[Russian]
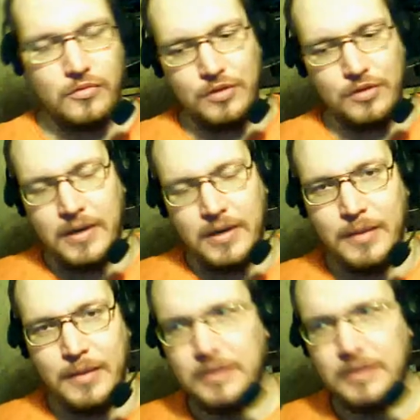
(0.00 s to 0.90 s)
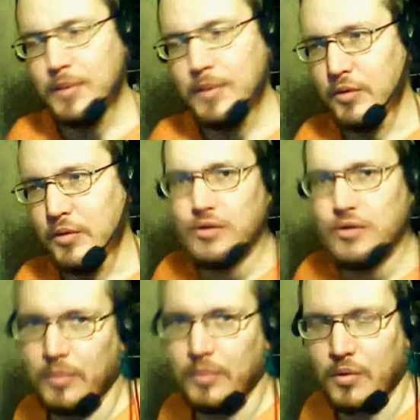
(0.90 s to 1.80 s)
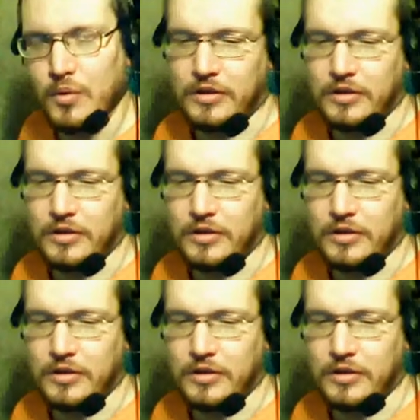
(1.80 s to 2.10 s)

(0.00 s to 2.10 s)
то есть параметры, и потом идет блок.